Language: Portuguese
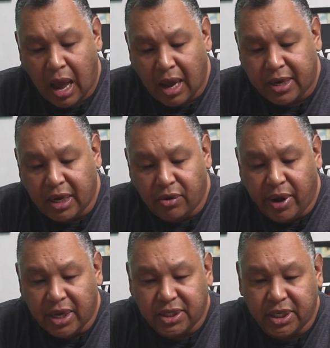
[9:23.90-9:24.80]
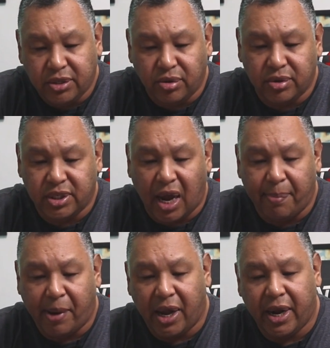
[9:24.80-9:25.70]
Aqui no registro já
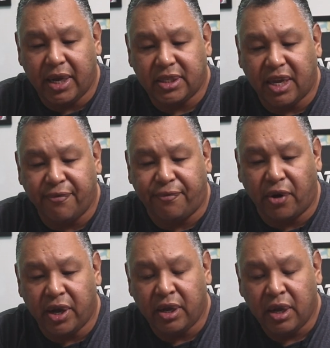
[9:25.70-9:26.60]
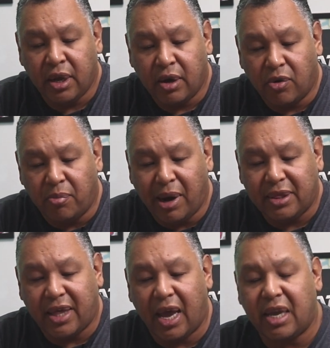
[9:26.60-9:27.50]
aparece que foi uma
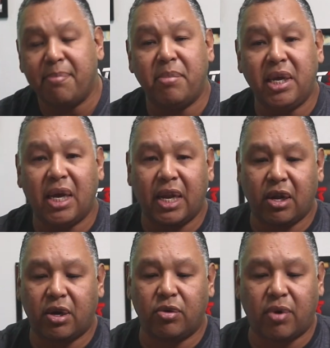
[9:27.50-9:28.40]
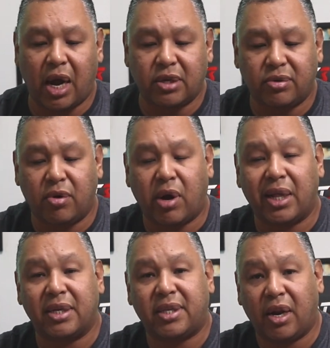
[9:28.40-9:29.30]
tag minha, né? Que no caso eu
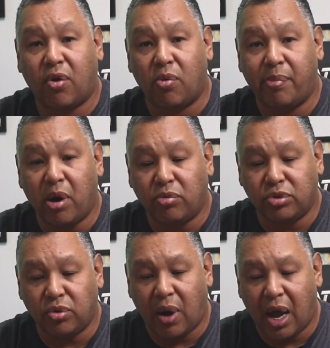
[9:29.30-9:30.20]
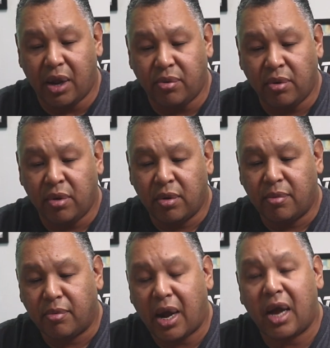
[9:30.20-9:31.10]
cadastrei com o meu usuário,
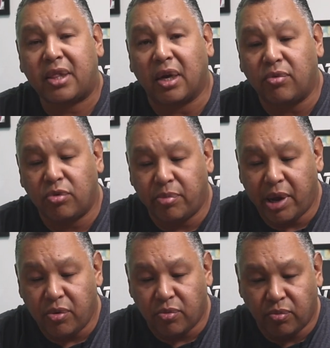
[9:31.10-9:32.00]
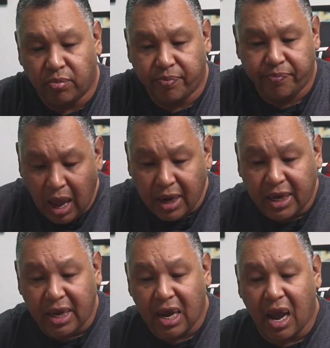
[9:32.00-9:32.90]
cartão número 1.
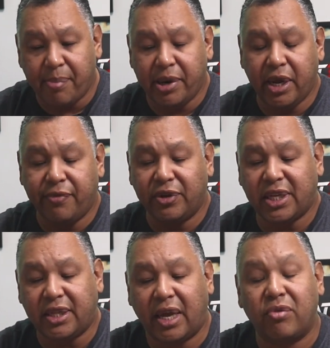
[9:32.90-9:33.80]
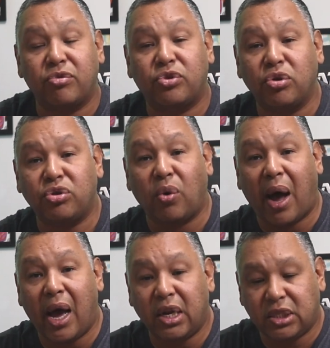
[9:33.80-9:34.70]
Aqui em abrir você tem os
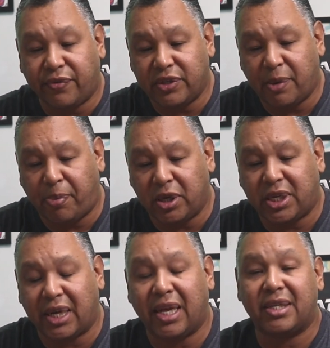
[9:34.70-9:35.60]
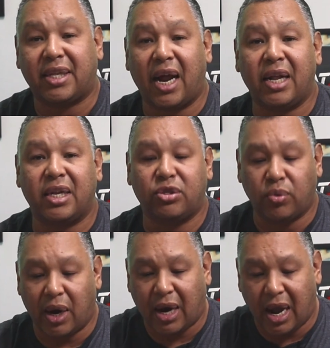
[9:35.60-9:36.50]
usuários que você pode cadastrar na
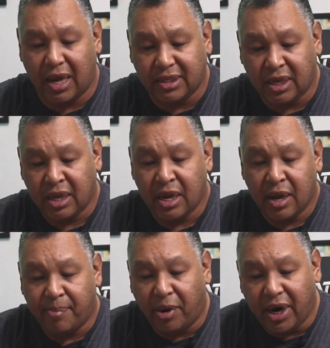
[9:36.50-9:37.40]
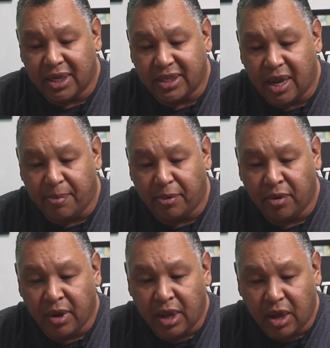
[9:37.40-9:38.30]
sua casa. Por
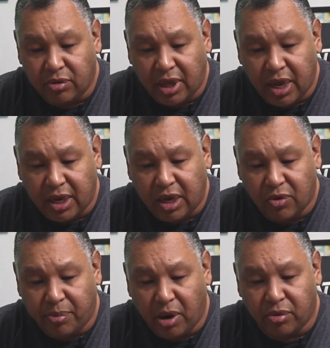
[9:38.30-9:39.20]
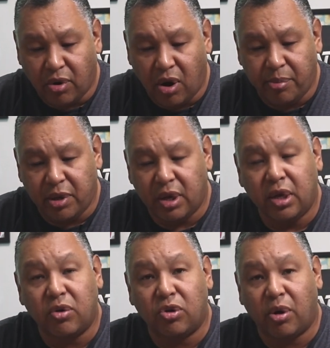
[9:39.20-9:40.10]
exemplo, eu tenho aqui o meu nome
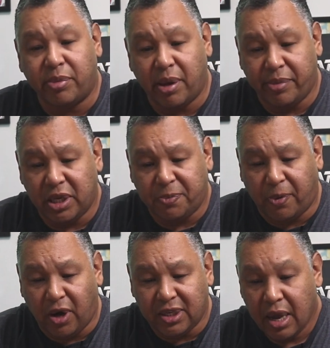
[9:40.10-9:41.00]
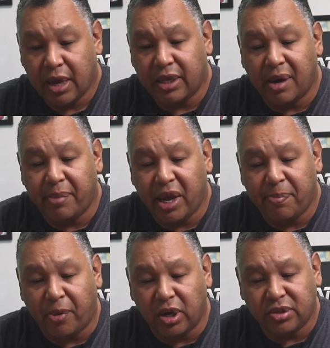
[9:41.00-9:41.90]
e o nome da minha esposa e
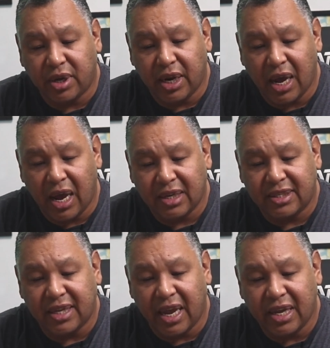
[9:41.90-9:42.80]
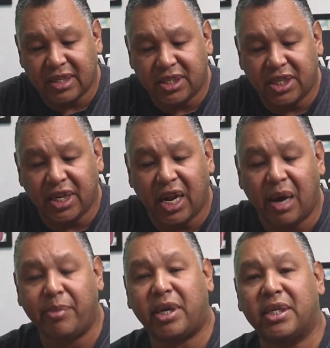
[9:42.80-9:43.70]
também posso criar senhas
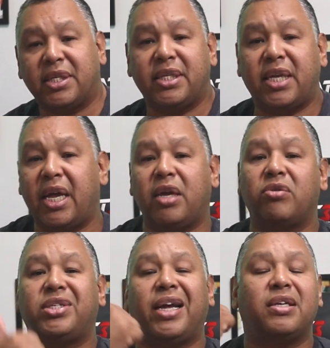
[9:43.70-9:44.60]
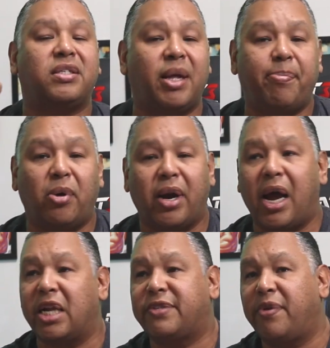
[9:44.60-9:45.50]
dinâmicas, que seriam senhas
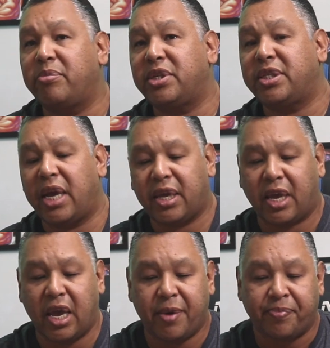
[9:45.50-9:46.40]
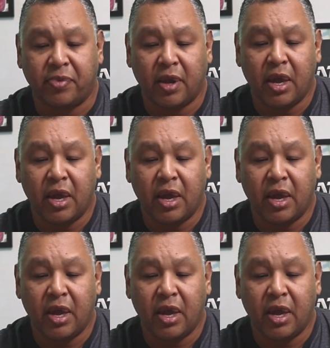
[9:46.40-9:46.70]
temporárias. Vamos dizer que